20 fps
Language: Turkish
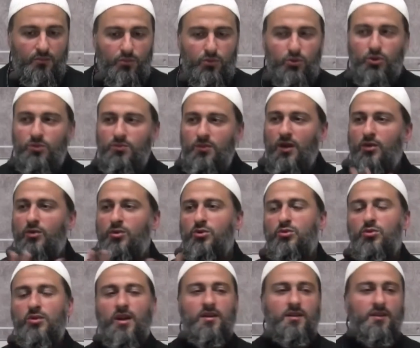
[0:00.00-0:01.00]
Bu durumdan
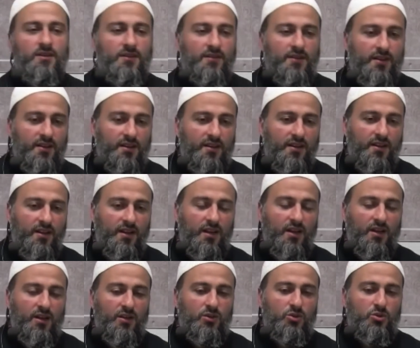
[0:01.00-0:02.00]
kurtulan
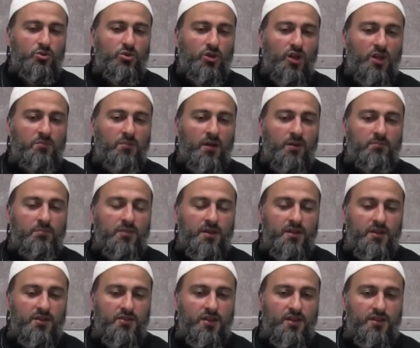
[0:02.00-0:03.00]
Süleyman
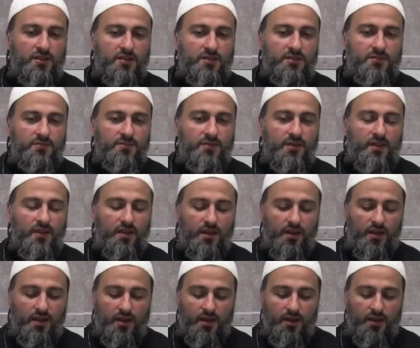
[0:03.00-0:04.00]
bin Yesar
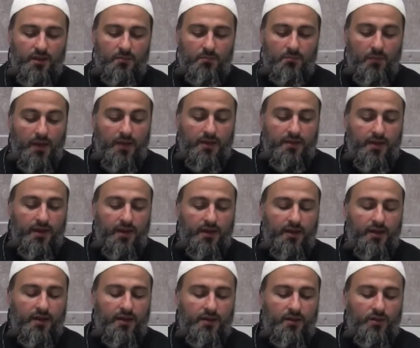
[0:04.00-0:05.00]

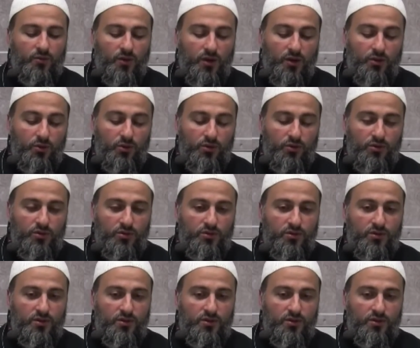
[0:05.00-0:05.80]
Mekke'ye varıyor.